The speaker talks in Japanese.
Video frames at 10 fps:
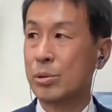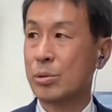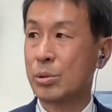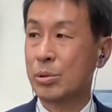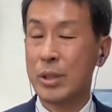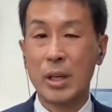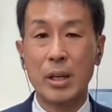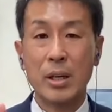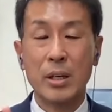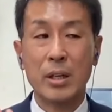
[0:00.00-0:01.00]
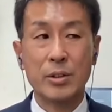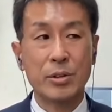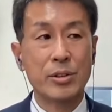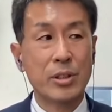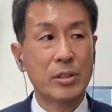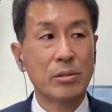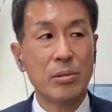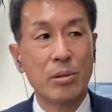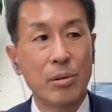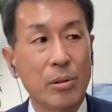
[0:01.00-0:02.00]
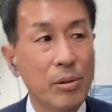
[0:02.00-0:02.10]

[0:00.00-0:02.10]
いうことで、11月の